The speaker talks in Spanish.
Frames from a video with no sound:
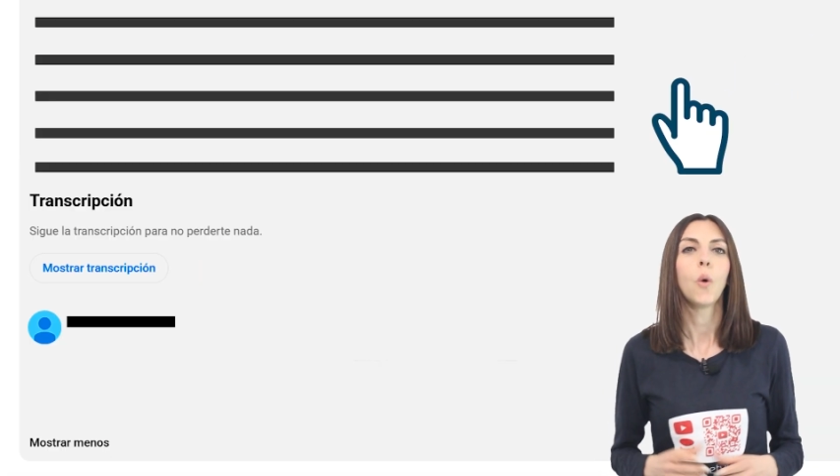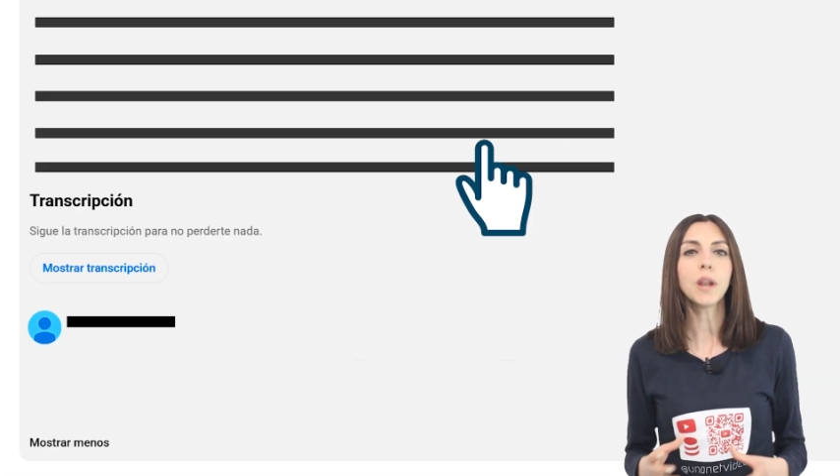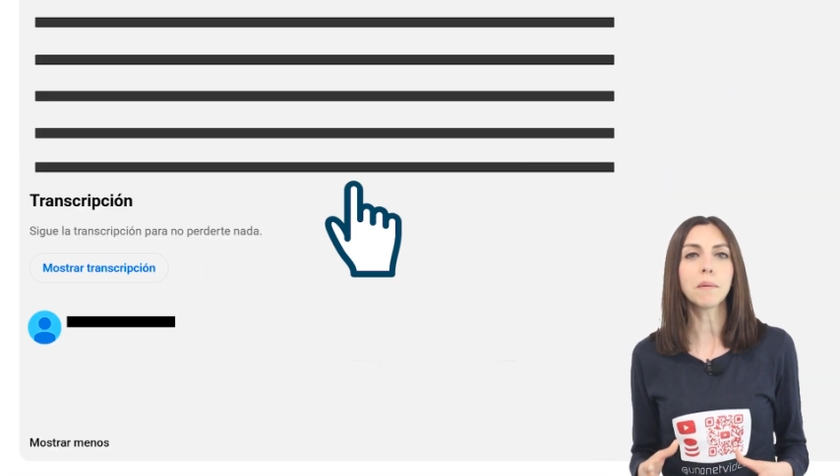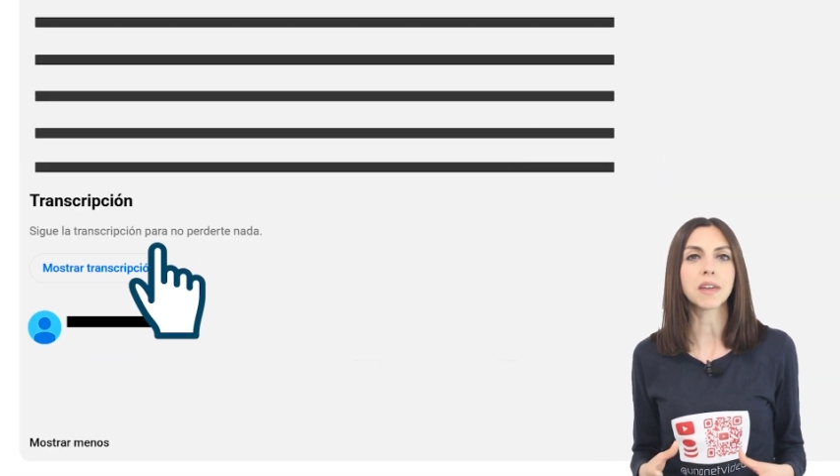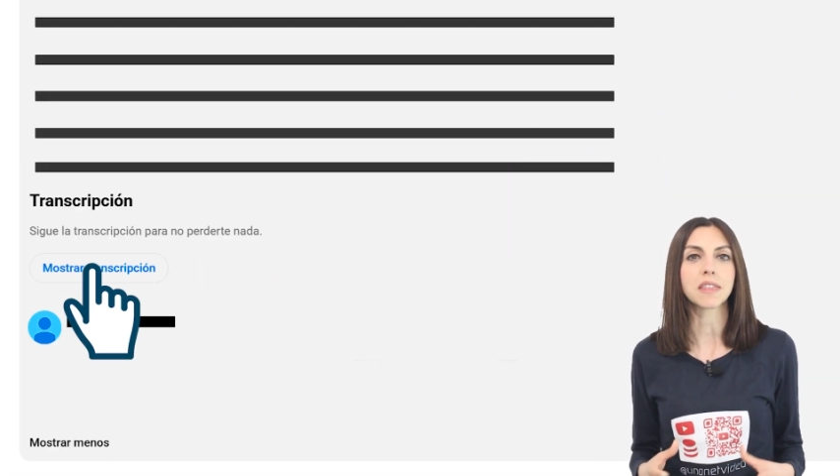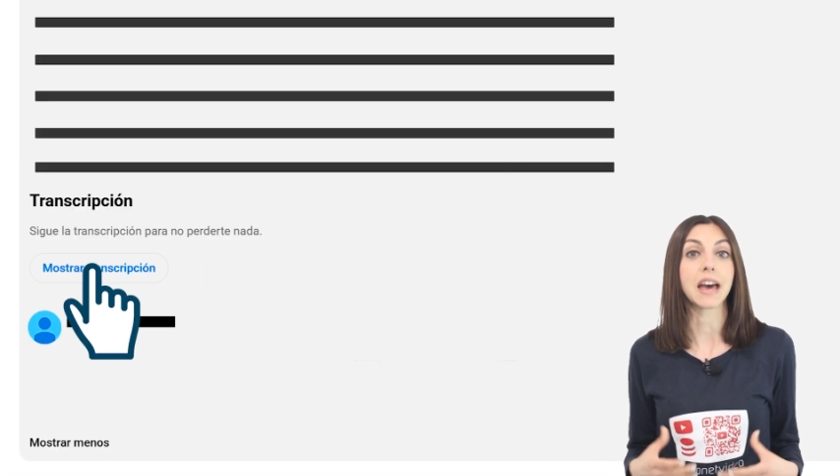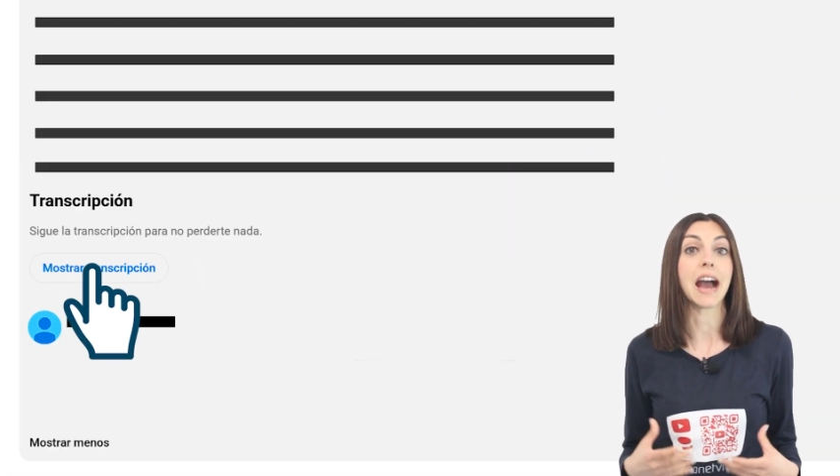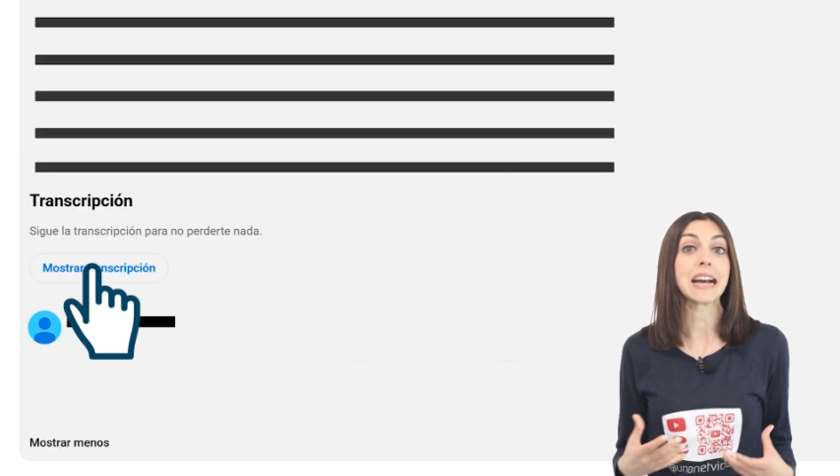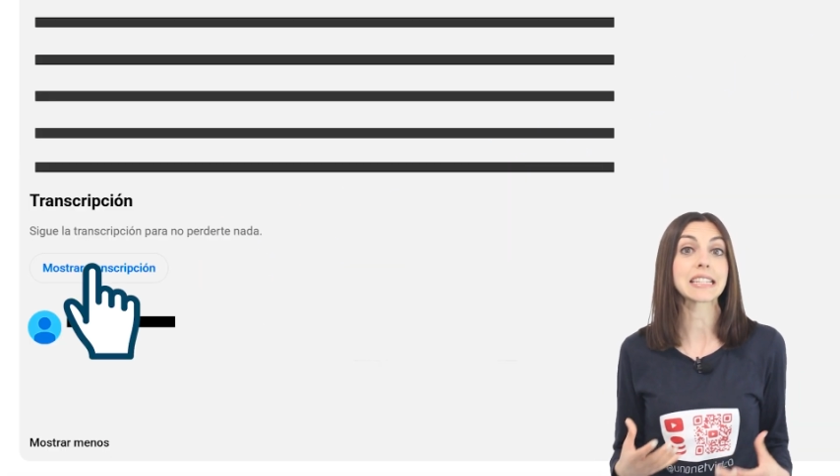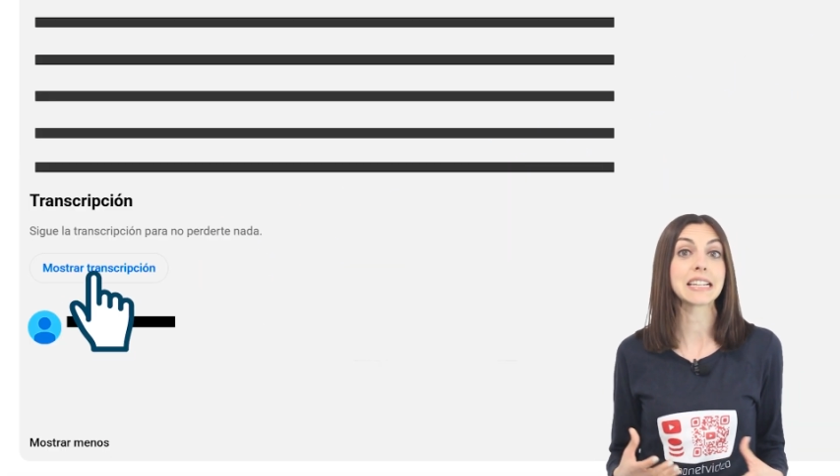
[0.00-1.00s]
Una vez
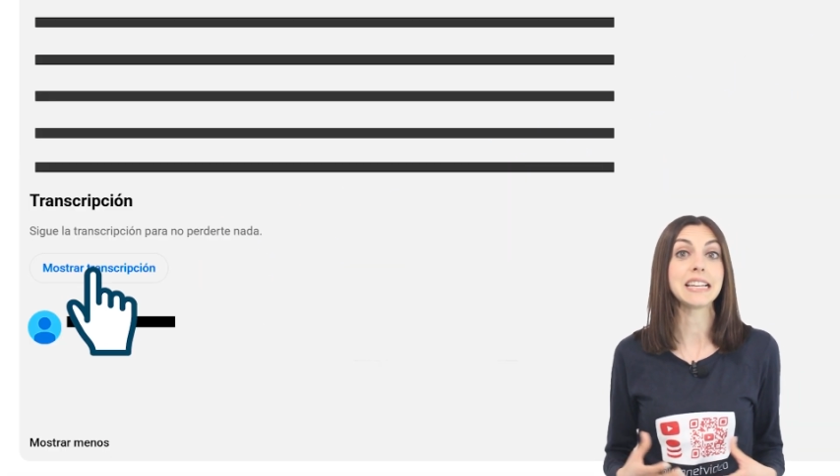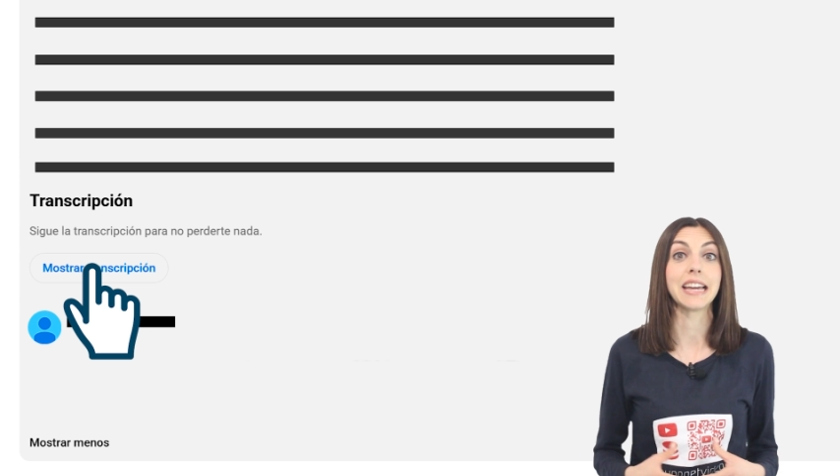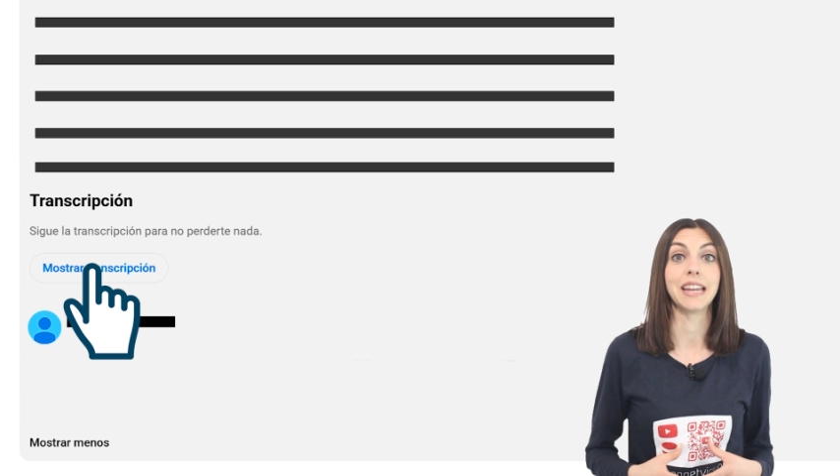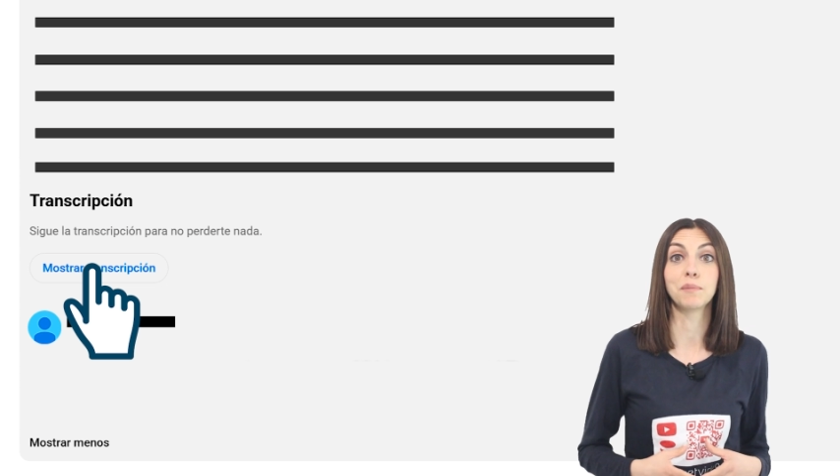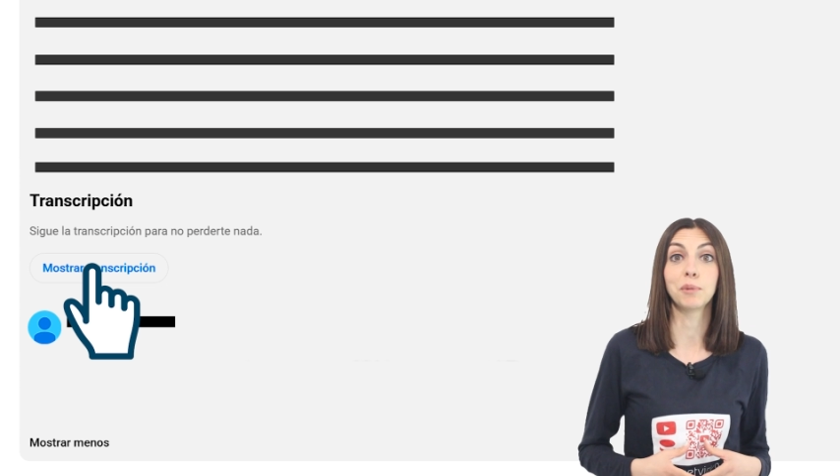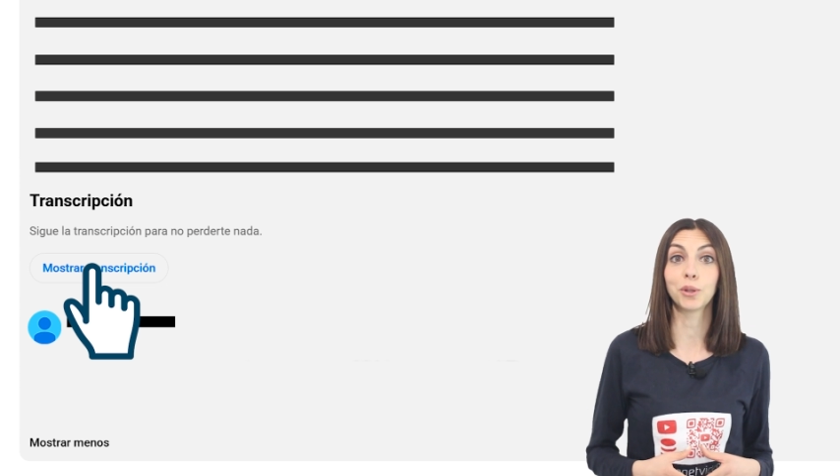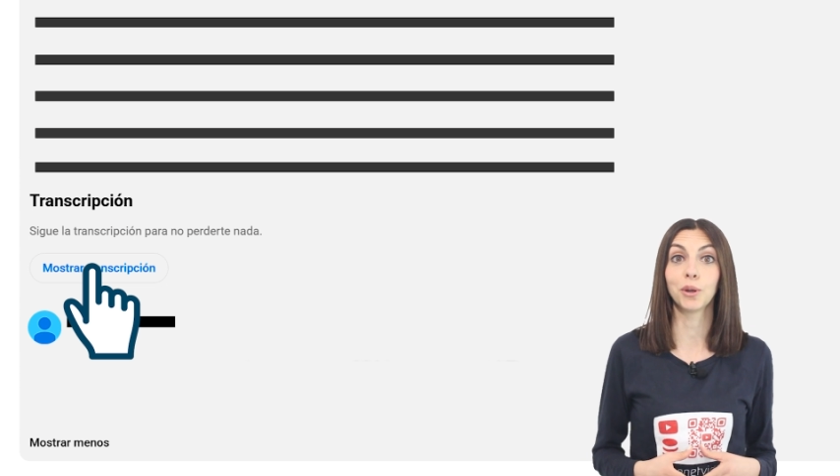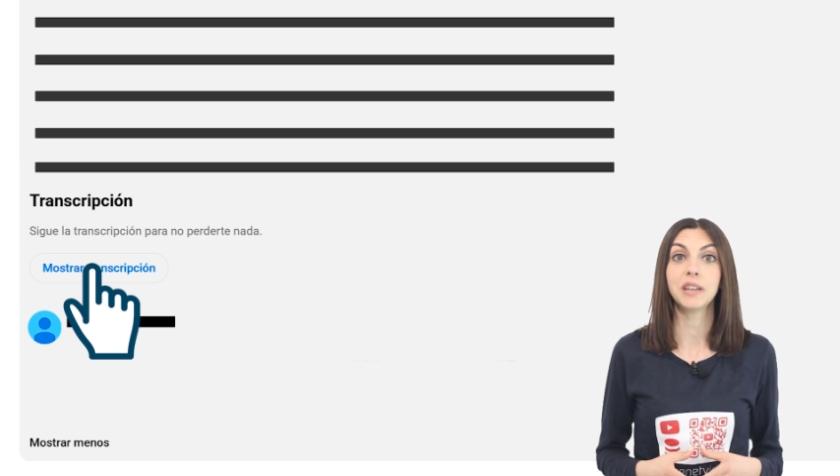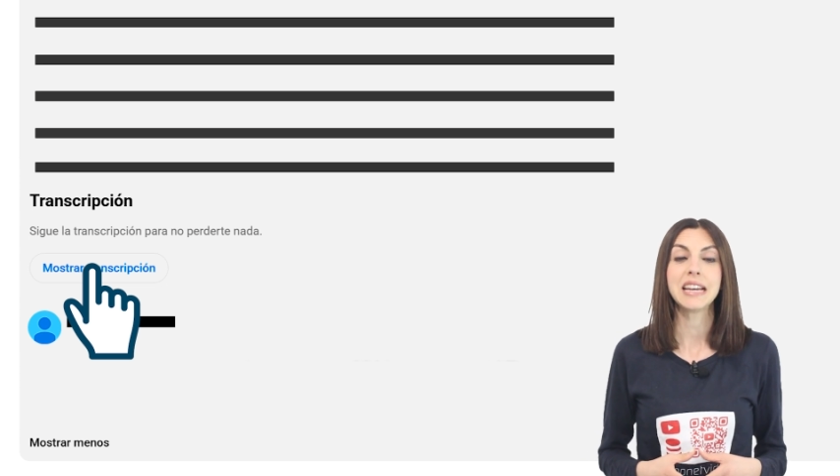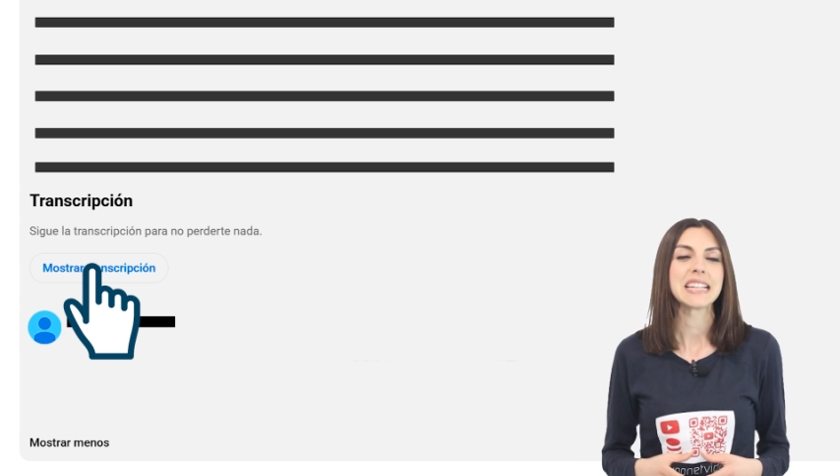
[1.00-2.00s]
hagas clic en el
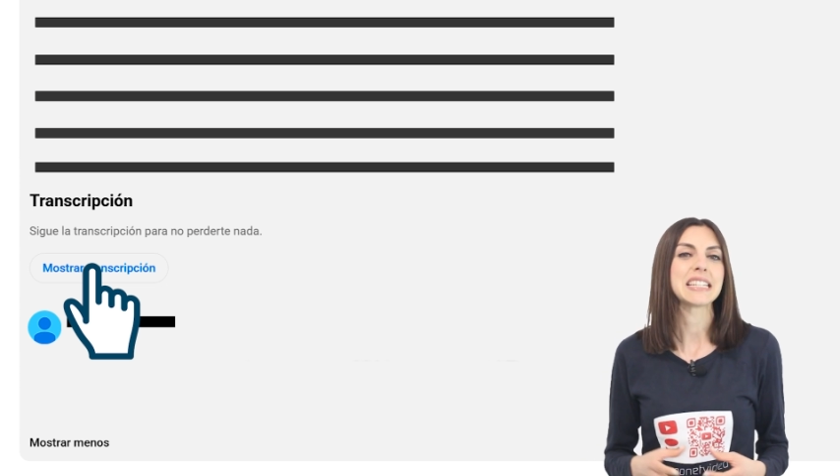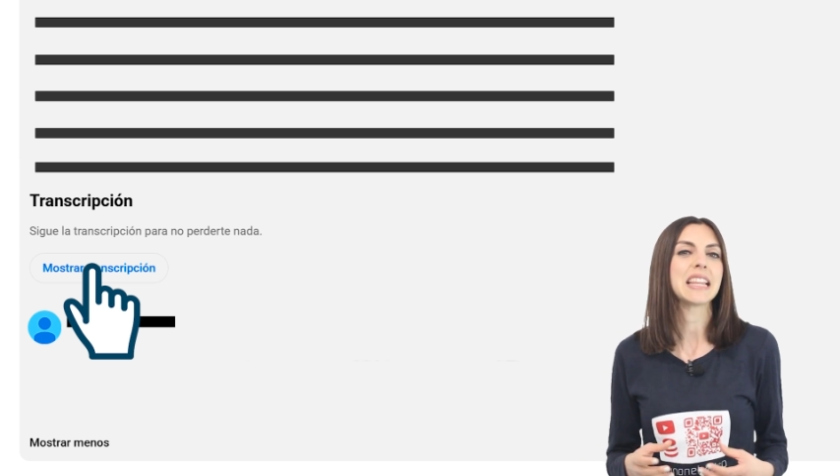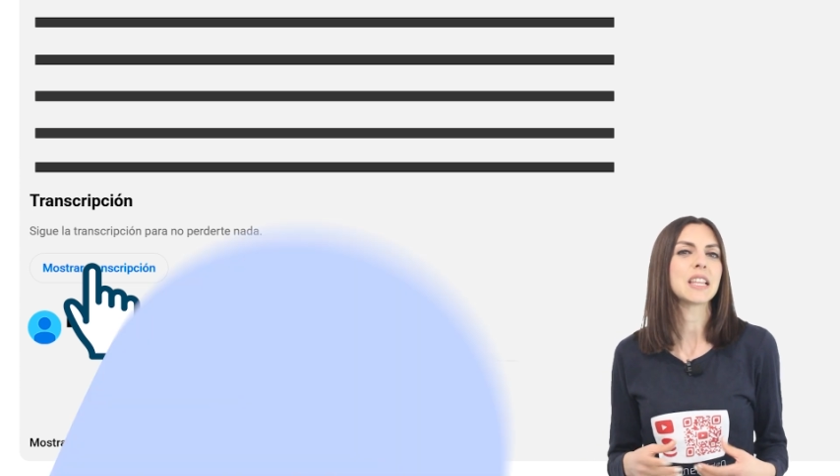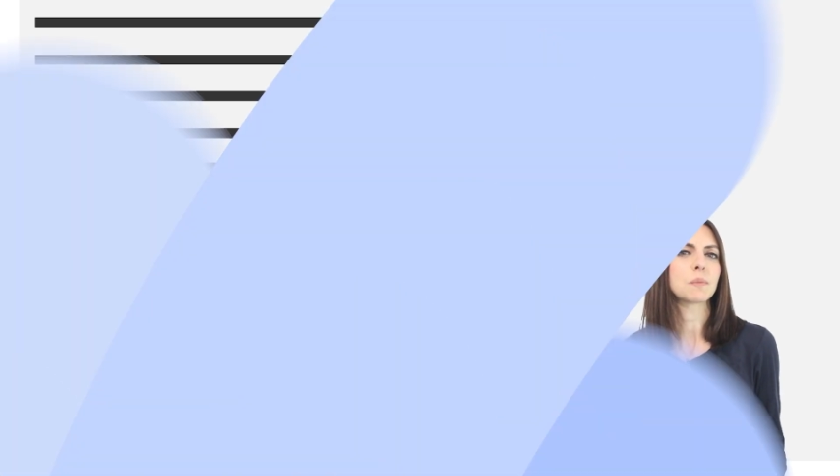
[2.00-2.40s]
botón, se te